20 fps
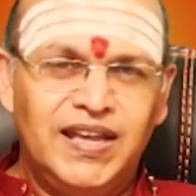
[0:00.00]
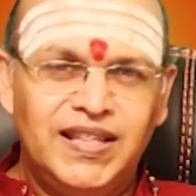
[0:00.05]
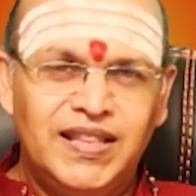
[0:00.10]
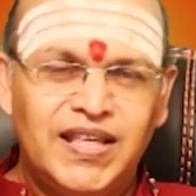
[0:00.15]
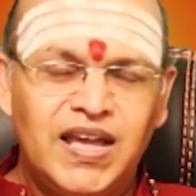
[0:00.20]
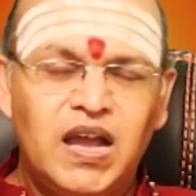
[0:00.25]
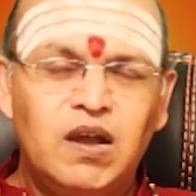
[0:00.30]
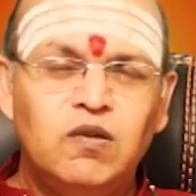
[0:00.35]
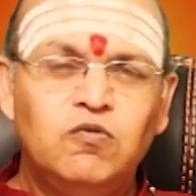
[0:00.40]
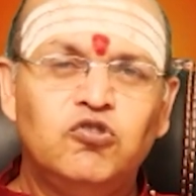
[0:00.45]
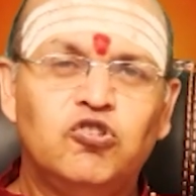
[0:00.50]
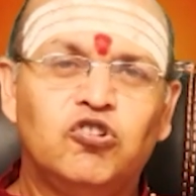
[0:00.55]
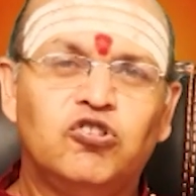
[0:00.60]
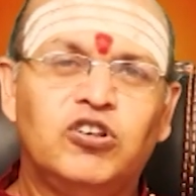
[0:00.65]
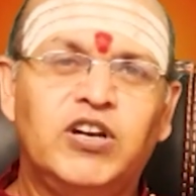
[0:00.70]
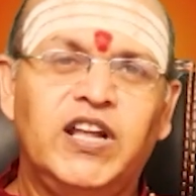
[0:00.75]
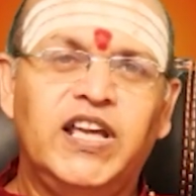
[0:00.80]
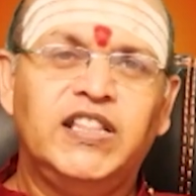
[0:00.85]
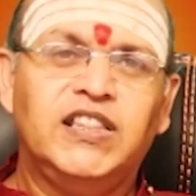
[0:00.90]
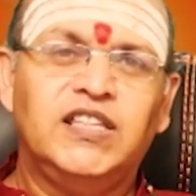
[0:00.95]
ஏதாவது
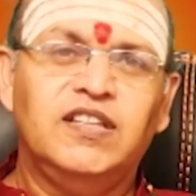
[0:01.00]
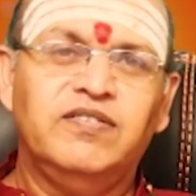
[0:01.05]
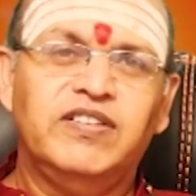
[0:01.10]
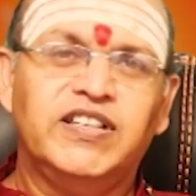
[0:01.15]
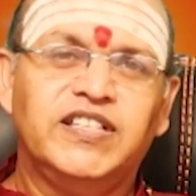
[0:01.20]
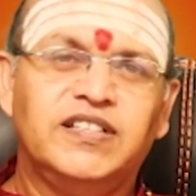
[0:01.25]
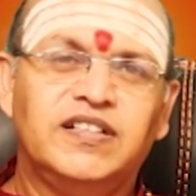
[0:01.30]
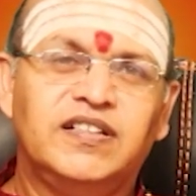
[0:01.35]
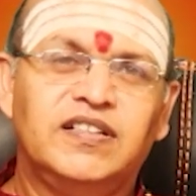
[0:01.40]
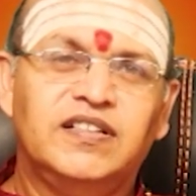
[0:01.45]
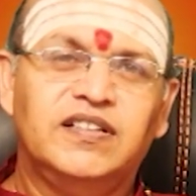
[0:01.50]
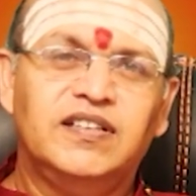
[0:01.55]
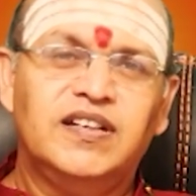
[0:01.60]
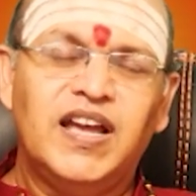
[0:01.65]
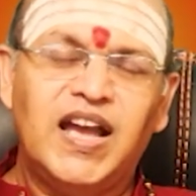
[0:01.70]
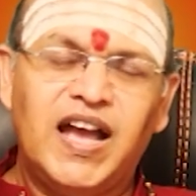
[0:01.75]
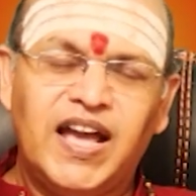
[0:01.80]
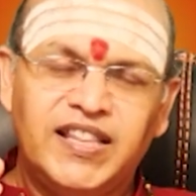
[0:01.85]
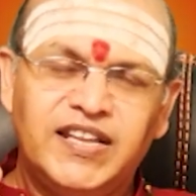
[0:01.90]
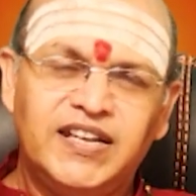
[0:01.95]
ஒரு நேர்த்தி வச்சுட்டு
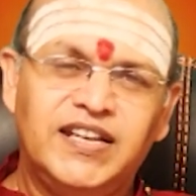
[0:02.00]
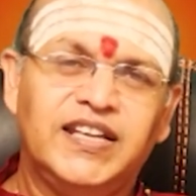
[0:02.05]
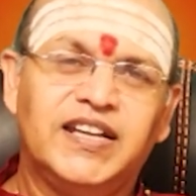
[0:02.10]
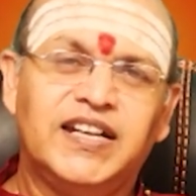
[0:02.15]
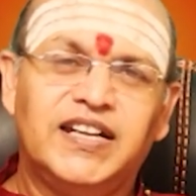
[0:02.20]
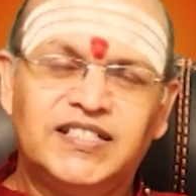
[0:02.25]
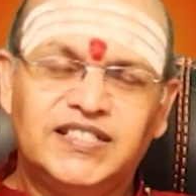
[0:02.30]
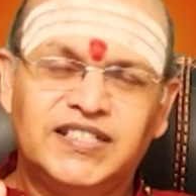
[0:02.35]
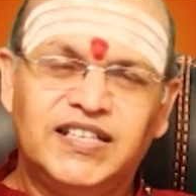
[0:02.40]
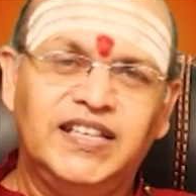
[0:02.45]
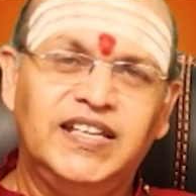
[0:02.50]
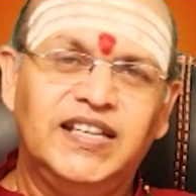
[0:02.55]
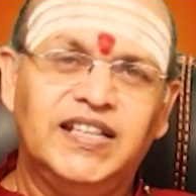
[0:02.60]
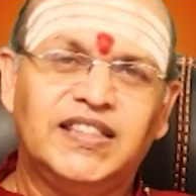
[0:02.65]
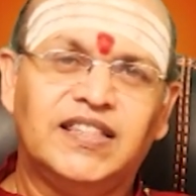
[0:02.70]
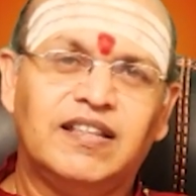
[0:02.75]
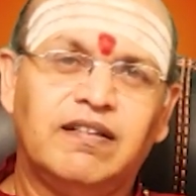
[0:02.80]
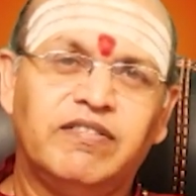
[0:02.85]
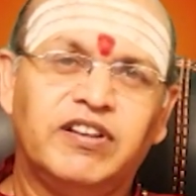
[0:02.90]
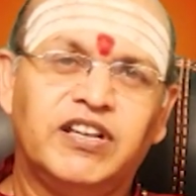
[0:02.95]
அதை நீங்கள் செய்ய
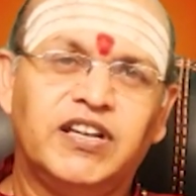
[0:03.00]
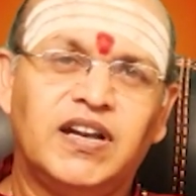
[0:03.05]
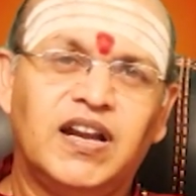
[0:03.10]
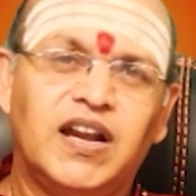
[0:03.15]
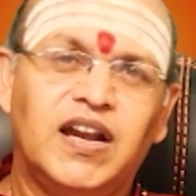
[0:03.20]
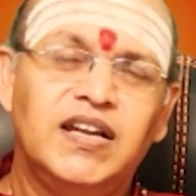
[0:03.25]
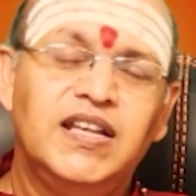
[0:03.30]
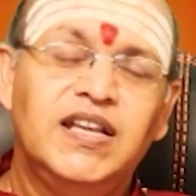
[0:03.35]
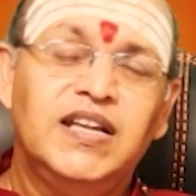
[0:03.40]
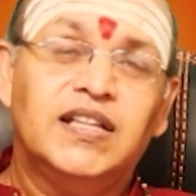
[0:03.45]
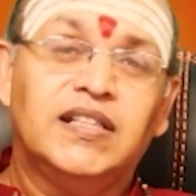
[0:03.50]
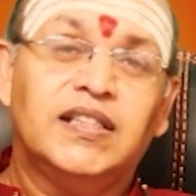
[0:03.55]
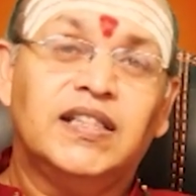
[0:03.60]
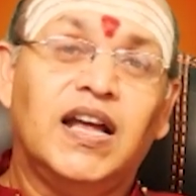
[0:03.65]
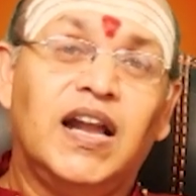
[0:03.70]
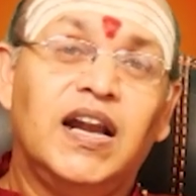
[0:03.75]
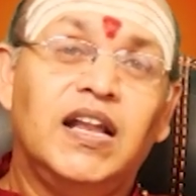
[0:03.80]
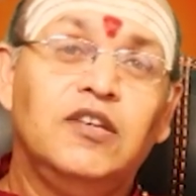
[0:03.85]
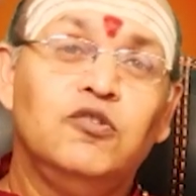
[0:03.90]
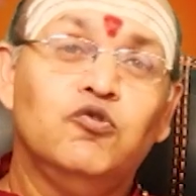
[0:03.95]
தவறினால்
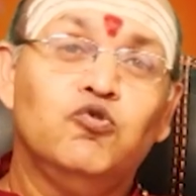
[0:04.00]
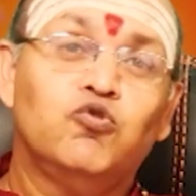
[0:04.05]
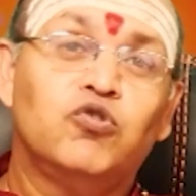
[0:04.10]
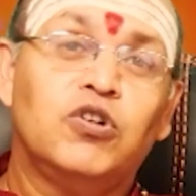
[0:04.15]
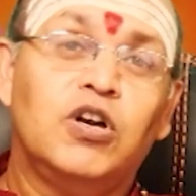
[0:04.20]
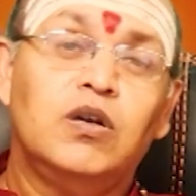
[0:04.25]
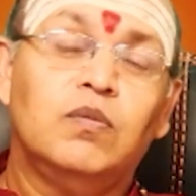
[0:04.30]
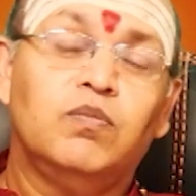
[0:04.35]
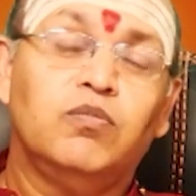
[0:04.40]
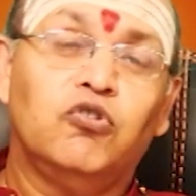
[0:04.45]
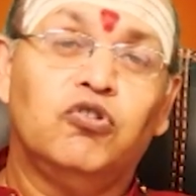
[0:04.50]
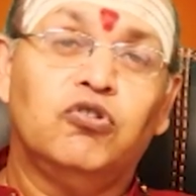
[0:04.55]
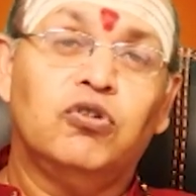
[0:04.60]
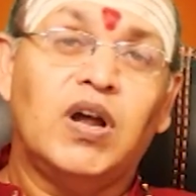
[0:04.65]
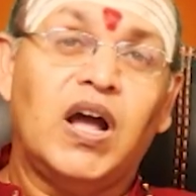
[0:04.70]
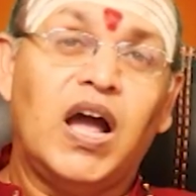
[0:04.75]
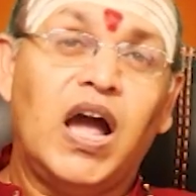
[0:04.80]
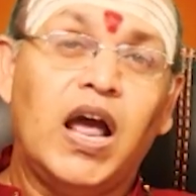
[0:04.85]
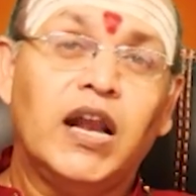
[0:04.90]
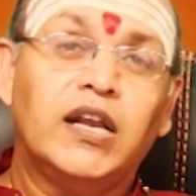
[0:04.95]
தலை உடல்
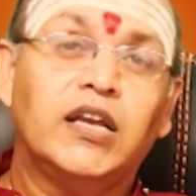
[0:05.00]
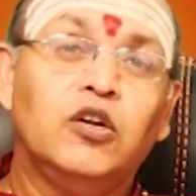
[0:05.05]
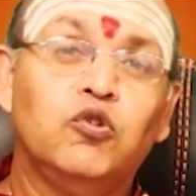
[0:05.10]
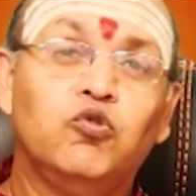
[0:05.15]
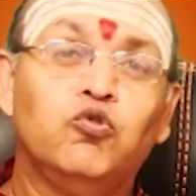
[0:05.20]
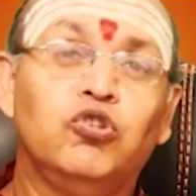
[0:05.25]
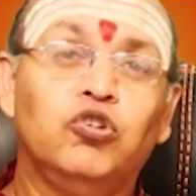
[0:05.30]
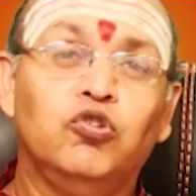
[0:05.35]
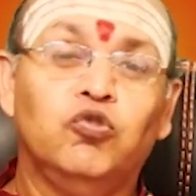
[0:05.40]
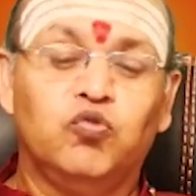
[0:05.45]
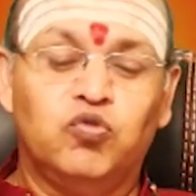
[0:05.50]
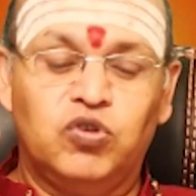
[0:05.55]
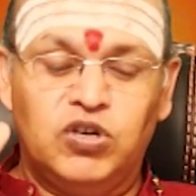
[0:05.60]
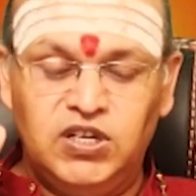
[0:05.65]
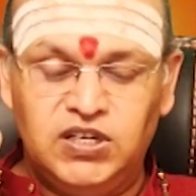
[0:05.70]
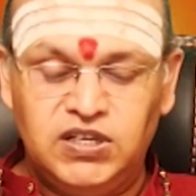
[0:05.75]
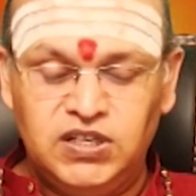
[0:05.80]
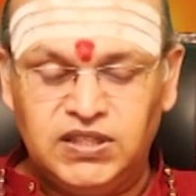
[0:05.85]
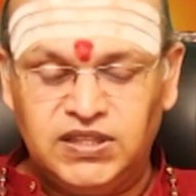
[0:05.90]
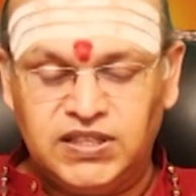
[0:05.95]
போன்ற அறிகுறி
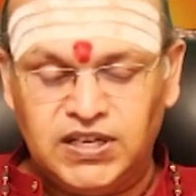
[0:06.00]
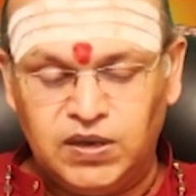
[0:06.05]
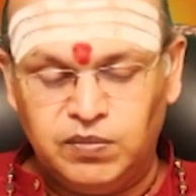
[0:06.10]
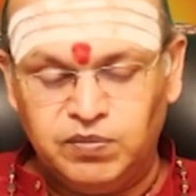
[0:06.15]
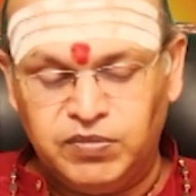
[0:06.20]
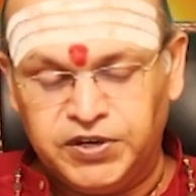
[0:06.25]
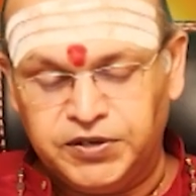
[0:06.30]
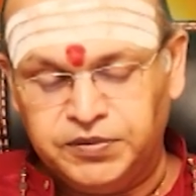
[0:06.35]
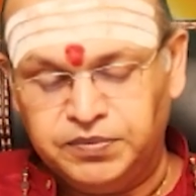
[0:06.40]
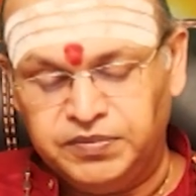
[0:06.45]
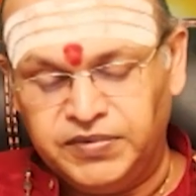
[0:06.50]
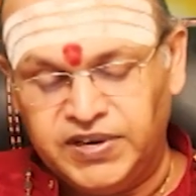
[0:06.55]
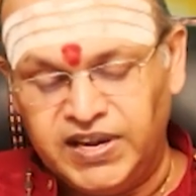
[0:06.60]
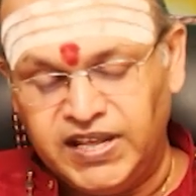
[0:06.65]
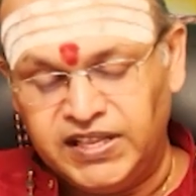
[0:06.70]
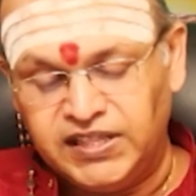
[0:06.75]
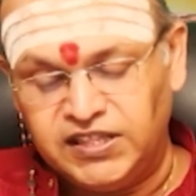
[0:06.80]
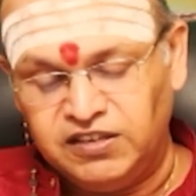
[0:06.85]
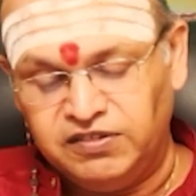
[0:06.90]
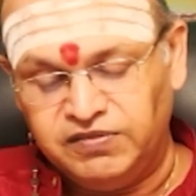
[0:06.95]
உங்களுக்கு தென்படும்
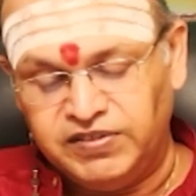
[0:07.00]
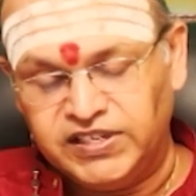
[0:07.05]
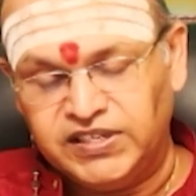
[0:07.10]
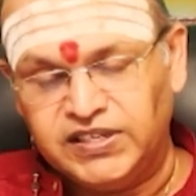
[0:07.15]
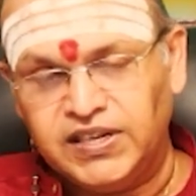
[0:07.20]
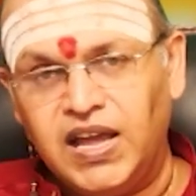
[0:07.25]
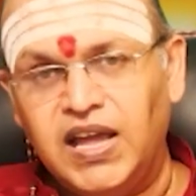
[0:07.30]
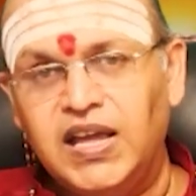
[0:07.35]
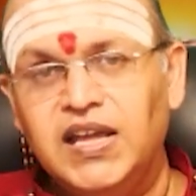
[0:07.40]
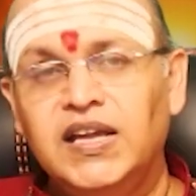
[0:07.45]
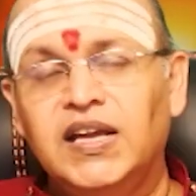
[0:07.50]
நேர்த்தி வச்ச